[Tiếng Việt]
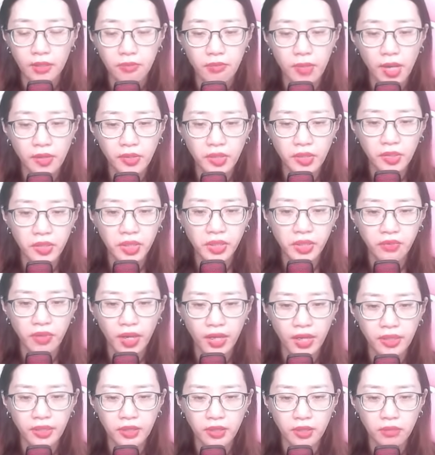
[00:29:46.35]
Mà người như
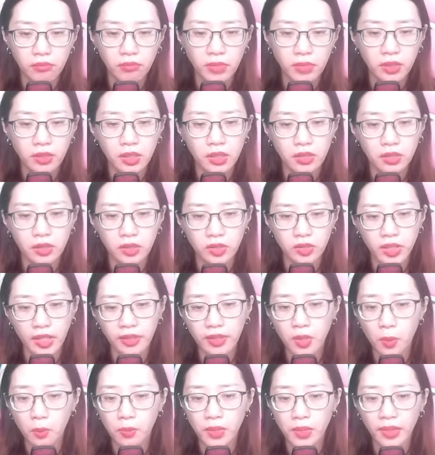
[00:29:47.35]
vậy bình thường sẽ
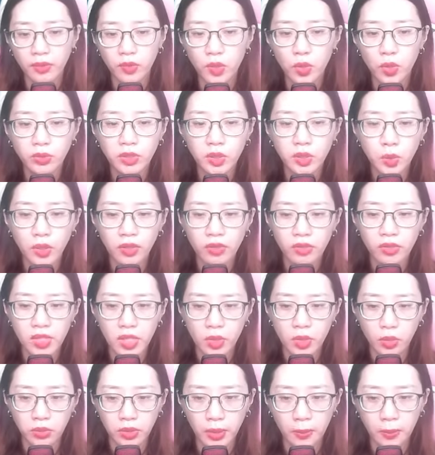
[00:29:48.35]
không lén lút xuất
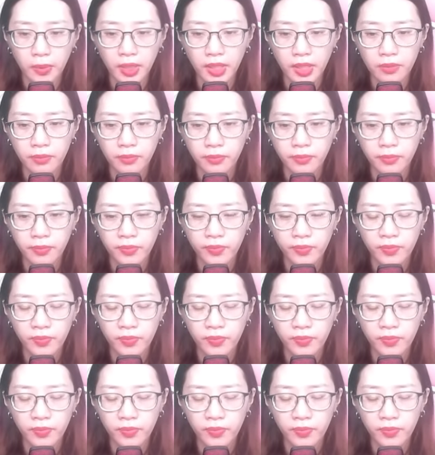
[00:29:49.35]
chiêu tập kích.